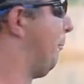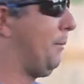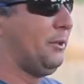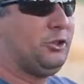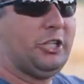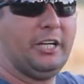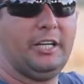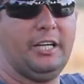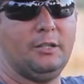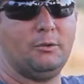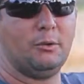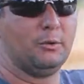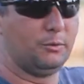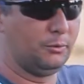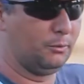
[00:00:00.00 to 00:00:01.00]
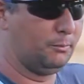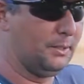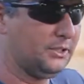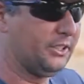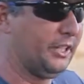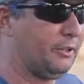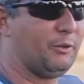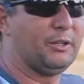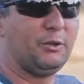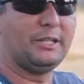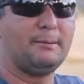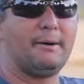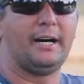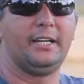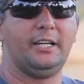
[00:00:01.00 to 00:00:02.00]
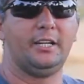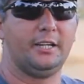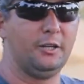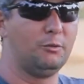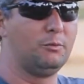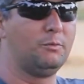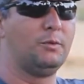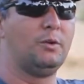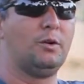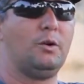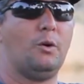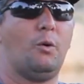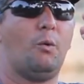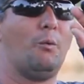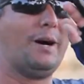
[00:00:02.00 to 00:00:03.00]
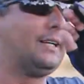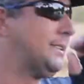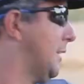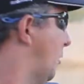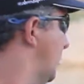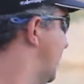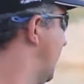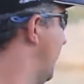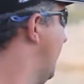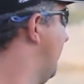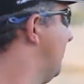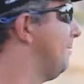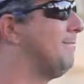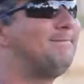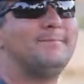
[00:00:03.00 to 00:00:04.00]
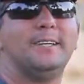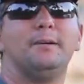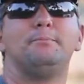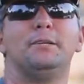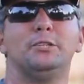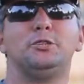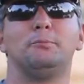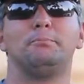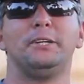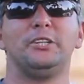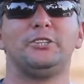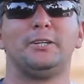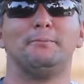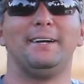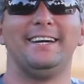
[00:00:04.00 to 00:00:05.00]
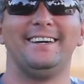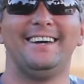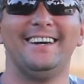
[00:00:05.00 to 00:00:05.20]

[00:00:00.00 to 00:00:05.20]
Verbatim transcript: pedi aqui no, no, no pesqueiro com a Dona Maria aqui um, uma raçãozinha e perdi o peixe também.